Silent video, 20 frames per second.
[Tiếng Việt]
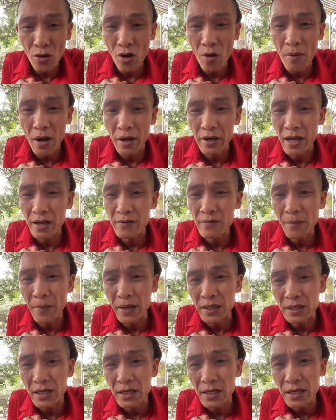nó có bảo đánh
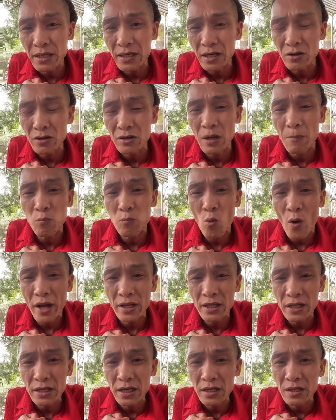vào mặt tế điên nó có đập
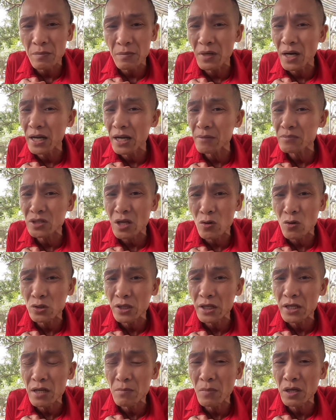quán tế điên thì 10 năm
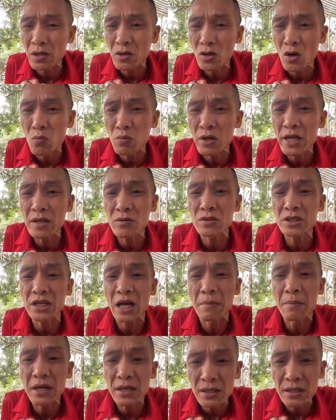sau tế điên mất lông đít cũng
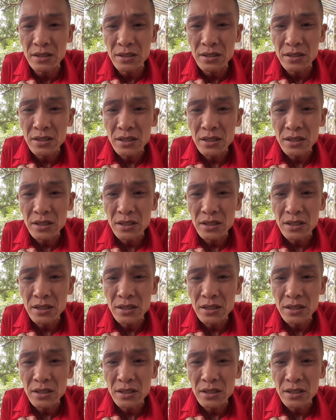chả mất